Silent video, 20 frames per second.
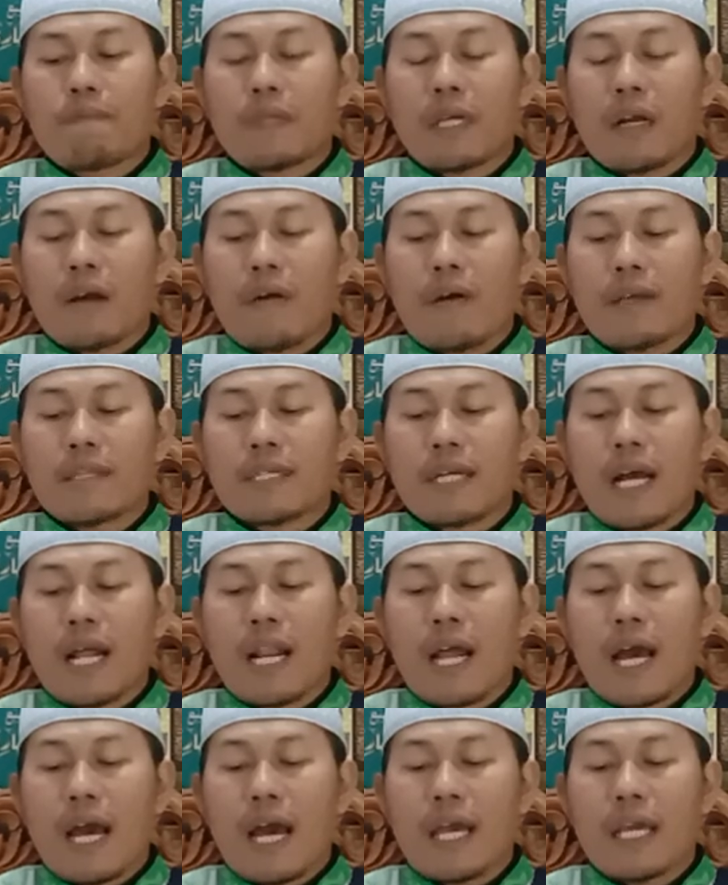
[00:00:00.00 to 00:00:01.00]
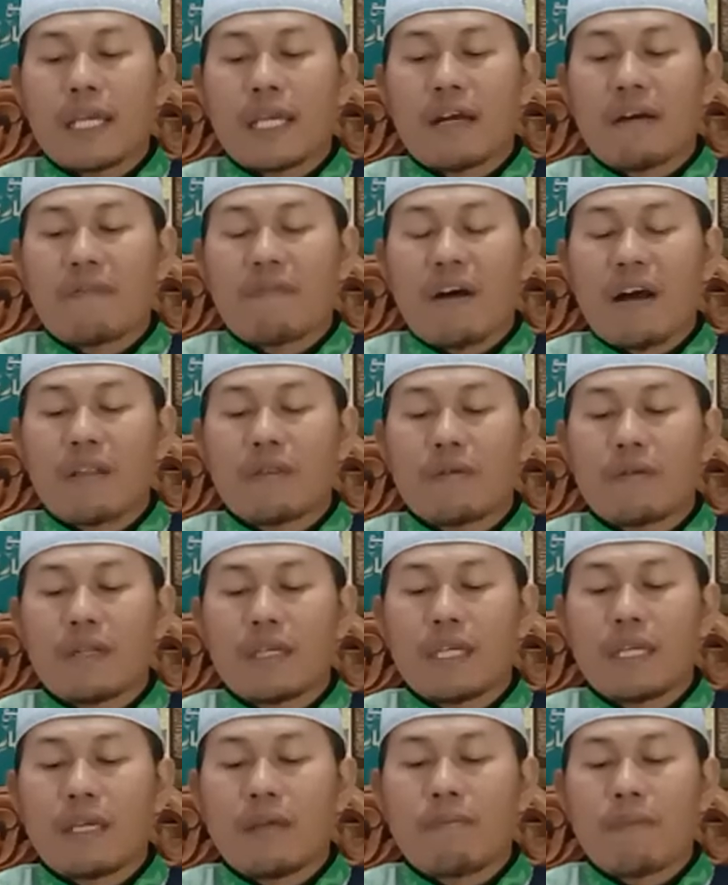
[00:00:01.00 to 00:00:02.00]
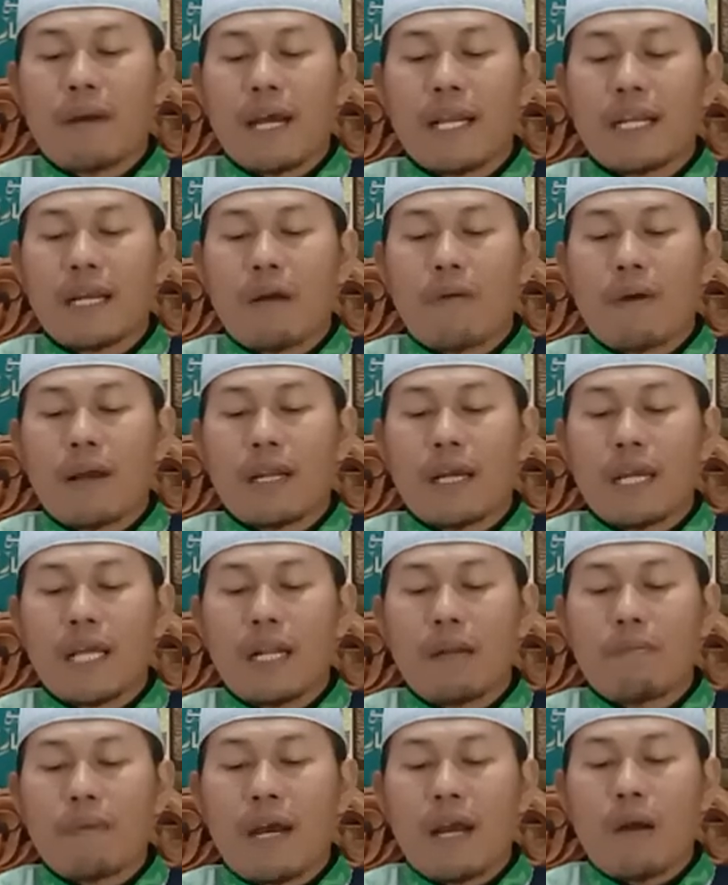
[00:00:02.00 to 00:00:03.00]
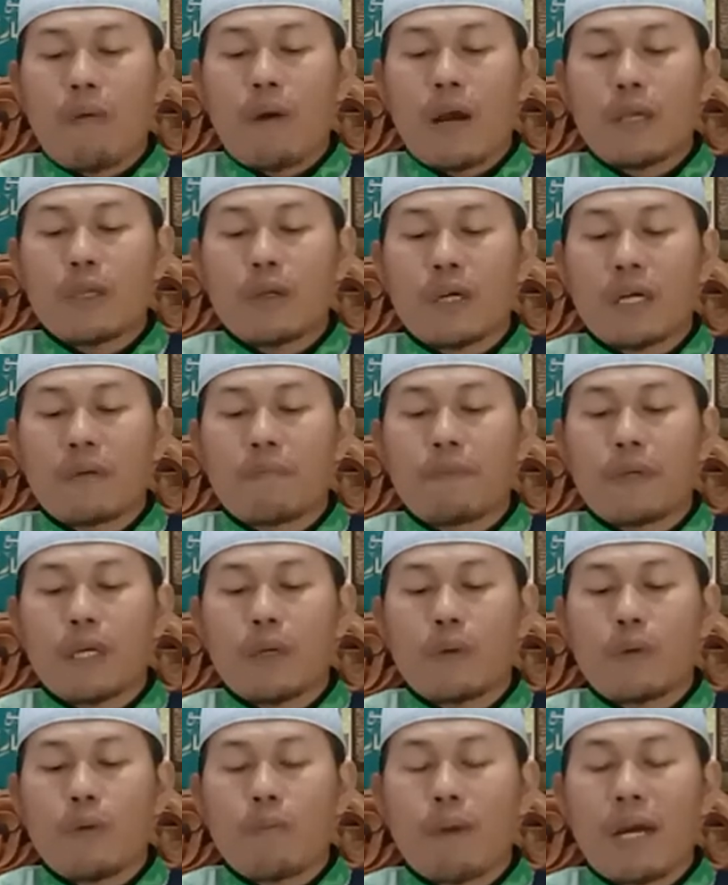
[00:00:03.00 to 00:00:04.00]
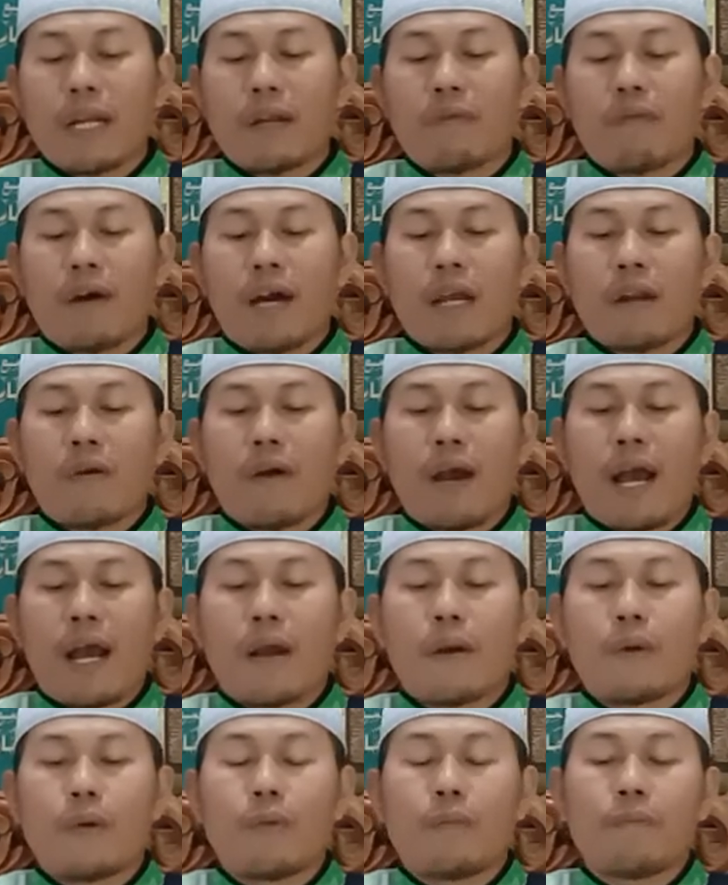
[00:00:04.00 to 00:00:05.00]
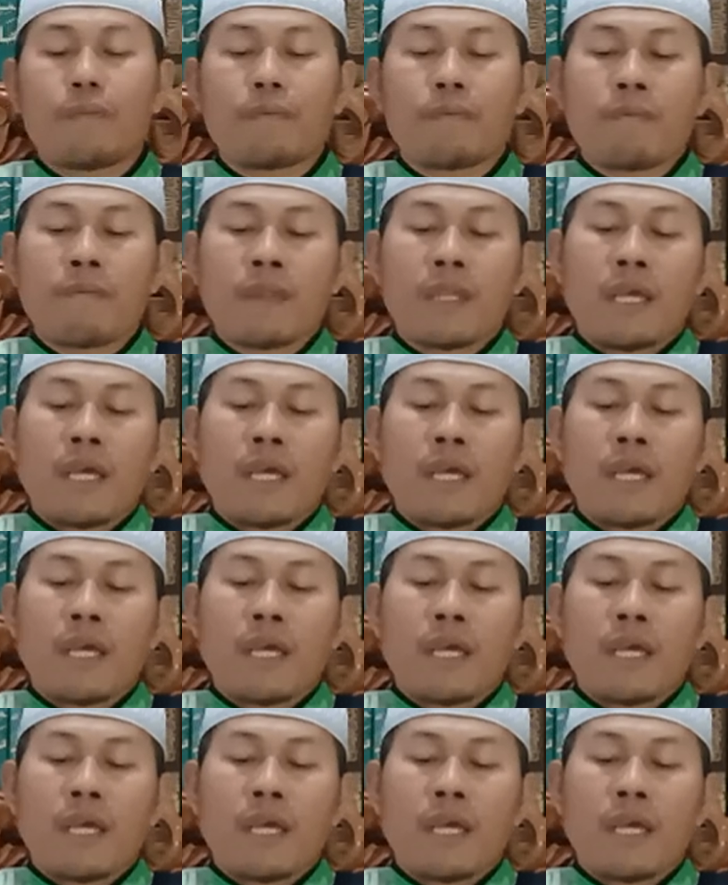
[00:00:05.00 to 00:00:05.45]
abdi qais ala ayah fadul imana wan ilma wa yukhbiru man wara'ahum.